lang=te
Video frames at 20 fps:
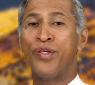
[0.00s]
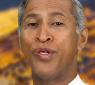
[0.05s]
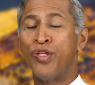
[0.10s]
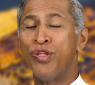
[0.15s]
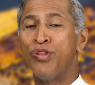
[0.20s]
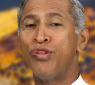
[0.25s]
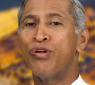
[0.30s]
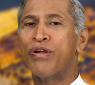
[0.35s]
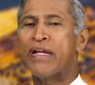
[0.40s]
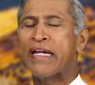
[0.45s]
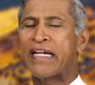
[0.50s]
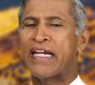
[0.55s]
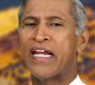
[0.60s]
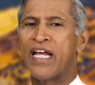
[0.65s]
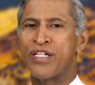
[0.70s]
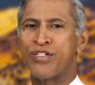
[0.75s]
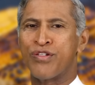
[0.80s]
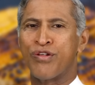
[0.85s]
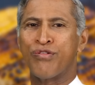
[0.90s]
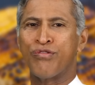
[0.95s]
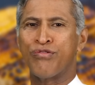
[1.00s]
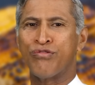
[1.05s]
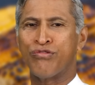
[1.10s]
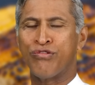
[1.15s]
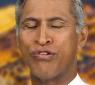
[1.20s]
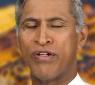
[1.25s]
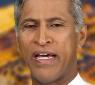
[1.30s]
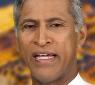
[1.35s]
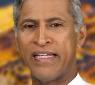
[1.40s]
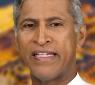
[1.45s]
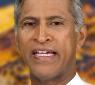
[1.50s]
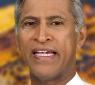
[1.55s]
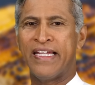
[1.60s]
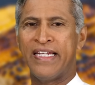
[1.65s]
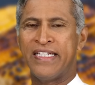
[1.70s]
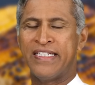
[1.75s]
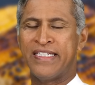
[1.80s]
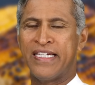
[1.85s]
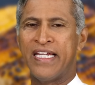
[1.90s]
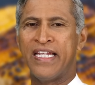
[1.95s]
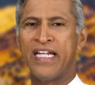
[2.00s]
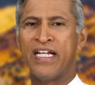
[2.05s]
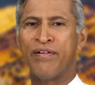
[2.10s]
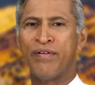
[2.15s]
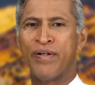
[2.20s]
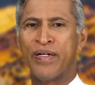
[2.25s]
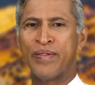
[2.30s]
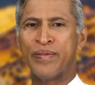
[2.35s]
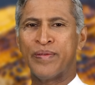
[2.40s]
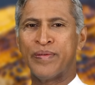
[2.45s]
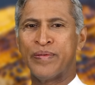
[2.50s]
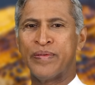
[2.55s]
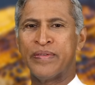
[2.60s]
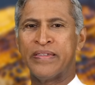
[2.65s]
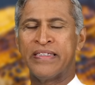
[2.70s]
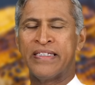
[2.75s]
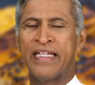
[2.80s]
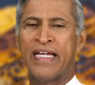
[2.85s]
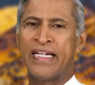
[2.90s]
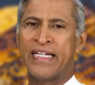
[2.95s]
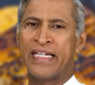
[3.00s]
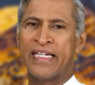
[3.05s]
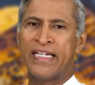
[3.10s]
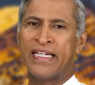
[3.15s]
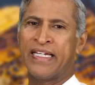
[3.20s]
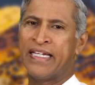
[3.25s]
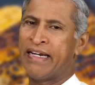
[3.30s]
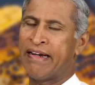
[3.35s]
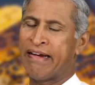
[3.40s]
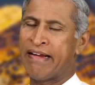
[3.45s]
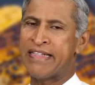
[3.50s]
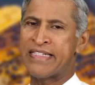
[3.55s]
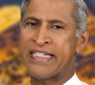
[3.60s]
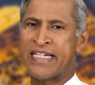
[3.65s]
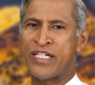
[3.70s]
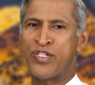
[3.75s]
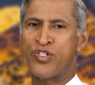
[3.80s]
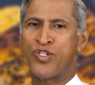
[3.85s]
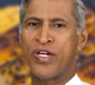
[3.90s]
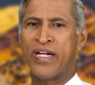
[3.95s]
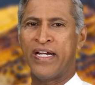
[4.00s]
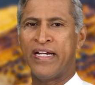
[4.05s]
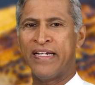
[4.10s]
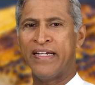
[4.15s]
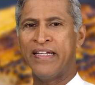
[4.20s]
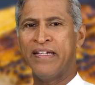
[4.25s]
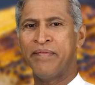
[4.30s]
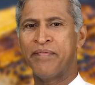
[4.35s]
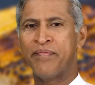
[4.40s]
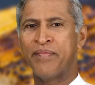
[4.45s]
ఎందుకు ఇట్లా జరుగుతున్నది అని చైనా వారు దానికి రీజన్ ఇచ్చారంటే